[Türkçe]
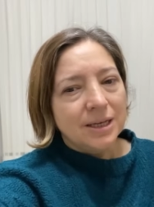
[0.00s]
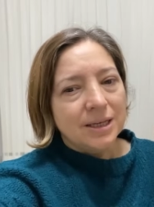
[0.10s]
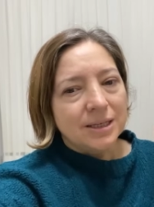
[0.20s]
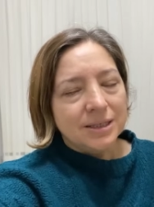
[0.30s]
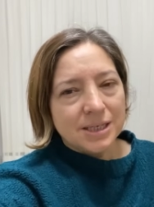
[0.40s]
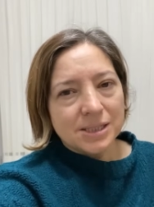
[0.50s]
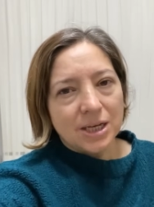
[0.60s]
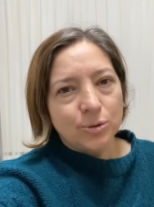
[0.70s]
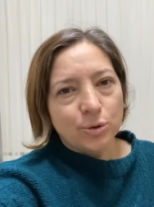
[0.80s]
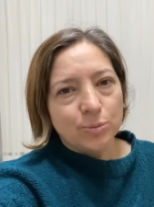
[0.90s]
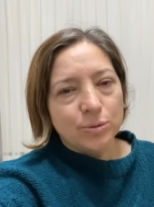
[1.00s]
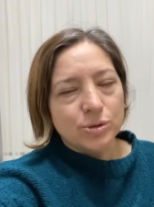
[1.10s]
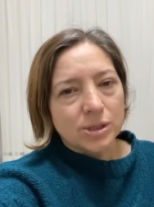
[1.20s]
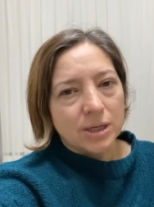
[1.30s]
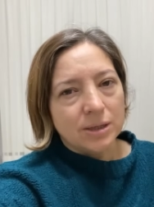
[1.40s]
e, tezgah
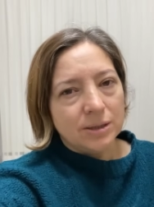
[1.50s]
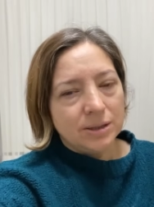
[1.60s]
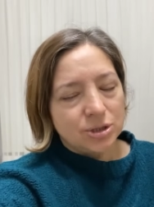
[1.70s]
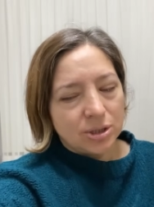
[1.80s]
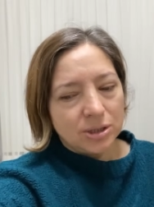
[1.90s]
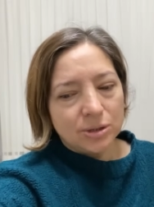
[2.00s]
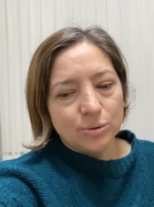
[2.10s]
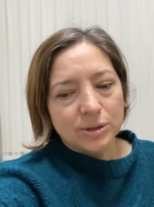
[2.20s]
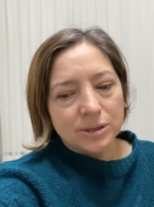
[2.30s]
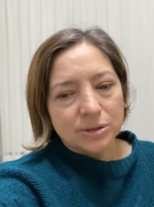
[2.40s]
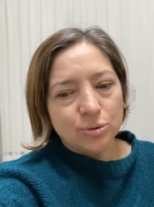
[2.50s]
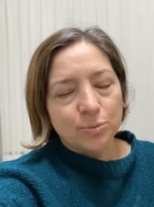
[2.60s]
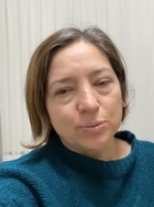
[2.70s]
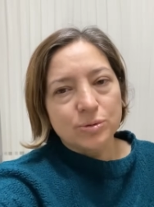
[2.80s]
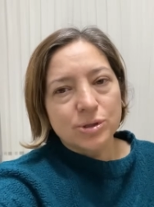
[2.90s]
topluysa, işte yatak odaları
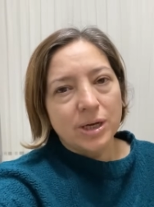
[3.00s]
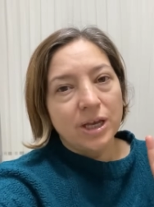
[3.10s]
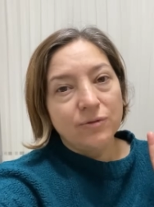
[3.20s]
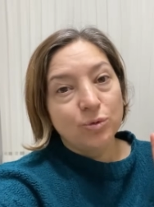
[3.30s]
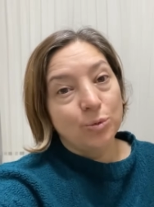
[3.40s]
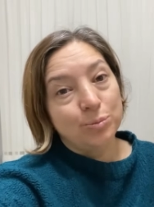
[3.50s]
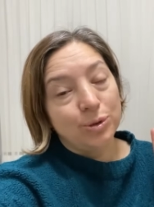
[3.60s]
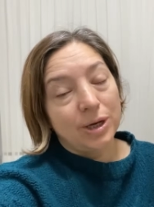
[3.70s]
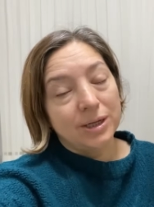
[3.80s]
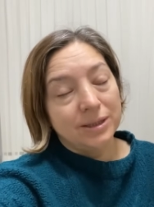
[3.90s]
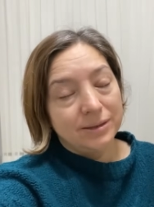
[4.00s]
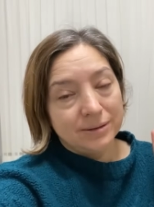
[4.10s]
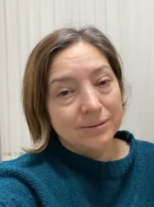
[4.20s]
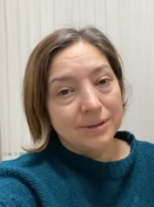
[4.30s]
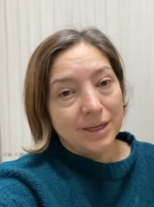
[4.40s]
topluysa ev toplu yani.
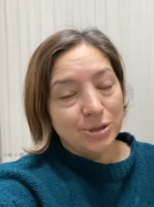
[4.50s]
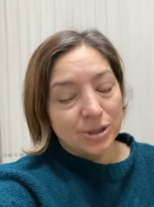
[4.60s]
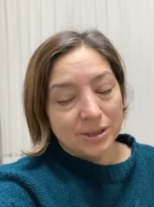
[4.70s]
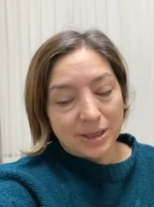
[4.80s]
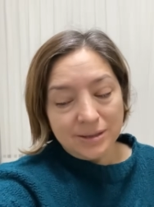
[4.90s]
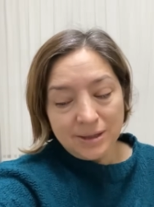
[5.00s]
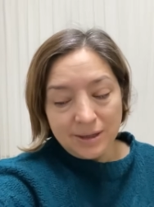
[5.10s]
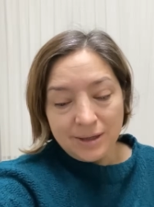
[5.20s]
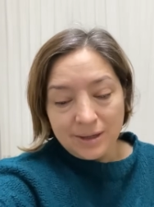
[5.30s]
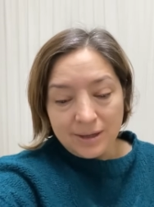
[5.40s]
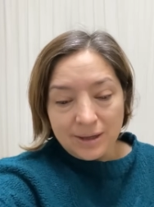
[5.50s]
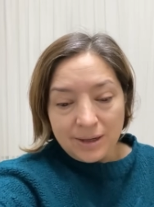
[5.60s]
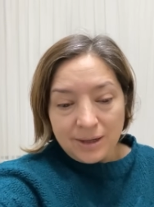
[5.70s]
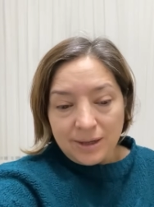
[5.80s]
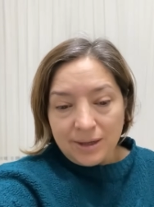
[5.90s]
Gerçekten
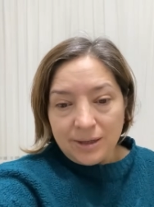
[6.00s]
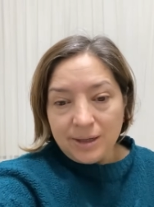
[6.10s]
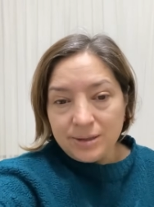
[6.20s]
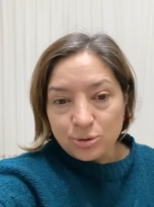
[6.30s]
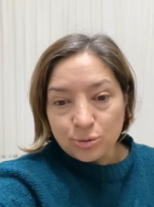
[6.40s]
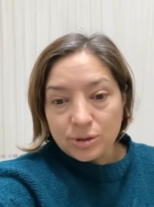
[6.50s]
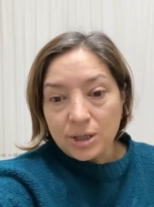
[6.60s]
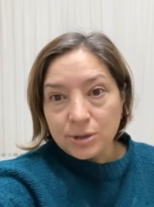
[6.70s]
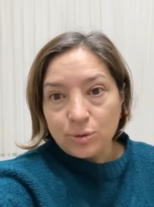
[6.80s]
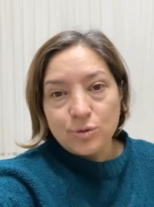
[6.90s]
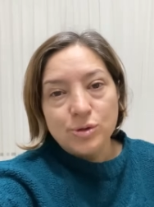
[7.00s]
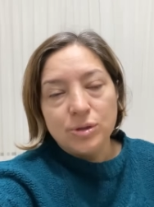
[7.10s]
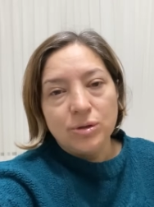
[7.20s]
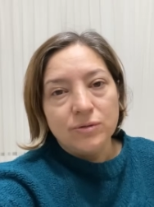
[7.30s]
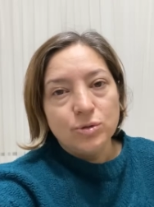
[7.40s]
çok dağınık
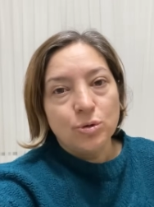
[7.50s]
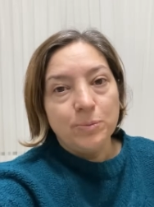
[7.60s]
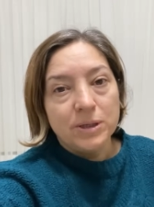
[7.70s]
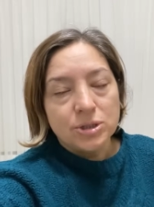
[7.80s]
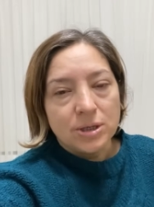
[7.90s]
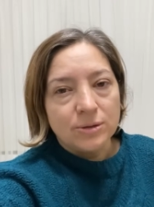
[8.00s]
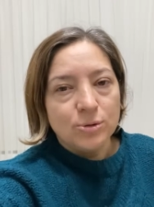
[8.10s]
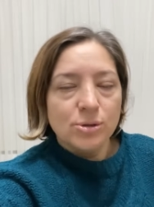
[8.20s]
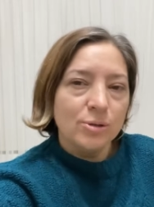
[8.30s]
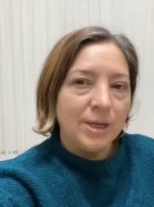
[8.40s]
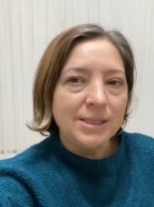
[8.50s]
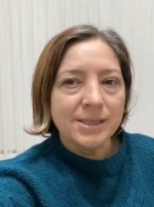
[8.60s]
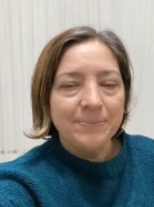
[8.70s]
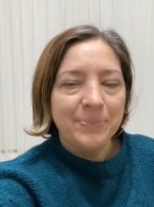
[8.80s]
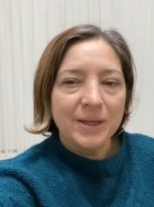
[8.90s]
gösteriyor evi, çok perişan gösteriyor.
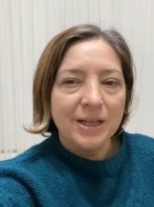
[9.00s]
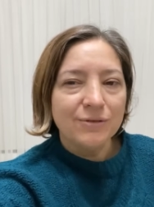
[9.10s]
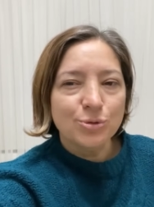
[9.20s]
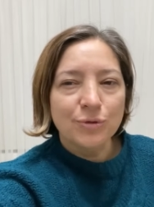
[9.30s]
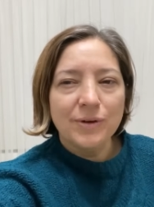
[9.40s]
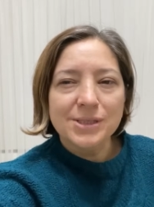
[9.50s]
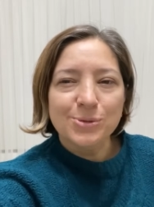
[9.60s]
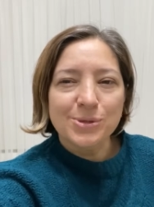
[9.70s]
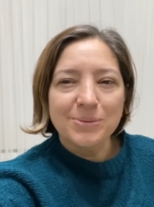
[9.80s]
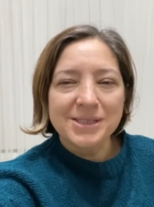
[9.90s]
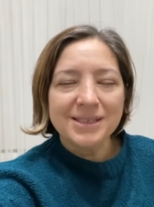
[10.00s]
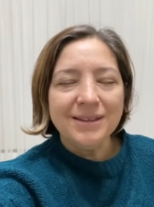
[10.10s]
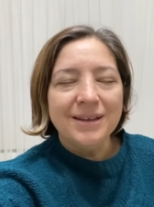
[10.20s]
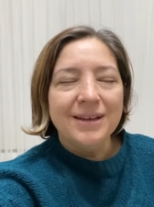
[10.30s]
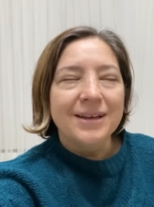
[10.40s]
Neyse laf çok fazla uzamasın.
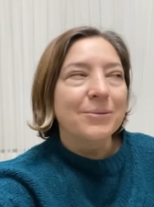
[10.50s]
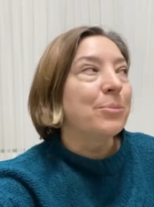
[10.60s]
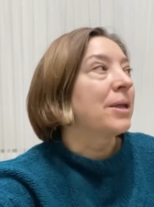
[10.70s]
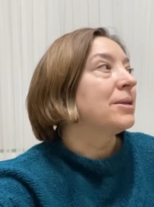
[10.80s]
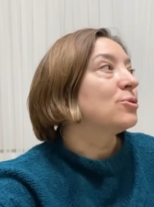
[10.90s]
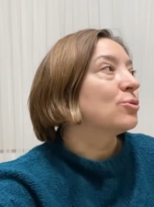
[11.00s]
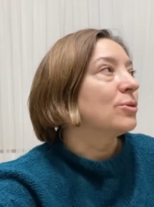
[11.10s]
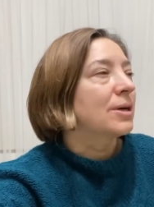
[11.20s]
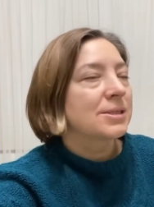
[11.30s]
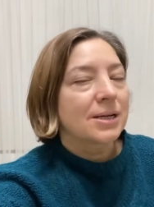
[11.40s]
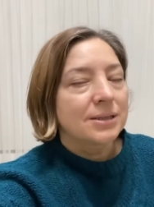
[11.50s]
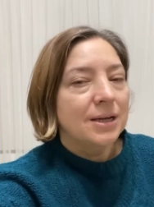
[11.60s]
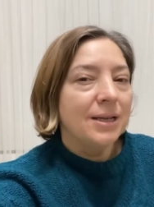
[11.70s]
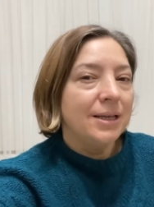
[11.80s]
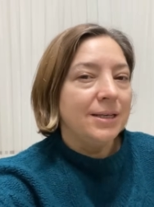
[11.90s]
Ben de şu kazakları
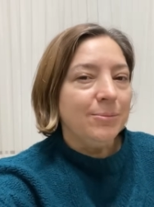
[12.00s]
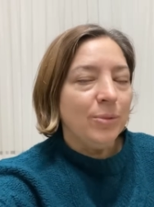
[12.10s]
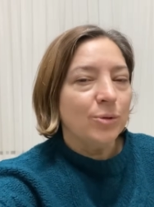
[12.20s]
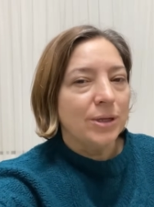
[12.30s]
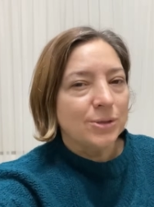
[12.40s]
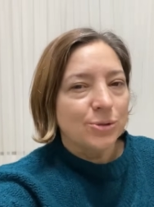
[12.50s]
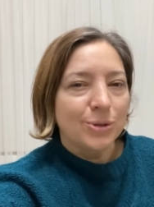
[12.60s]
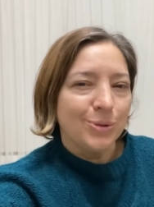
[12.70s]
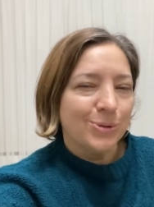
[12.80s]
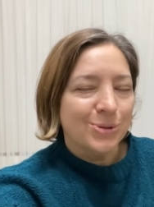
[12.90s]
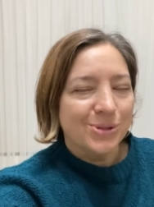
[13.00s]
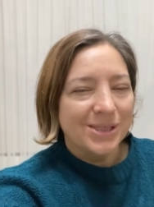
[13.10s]
halledeyim ondan sonra görüşürüz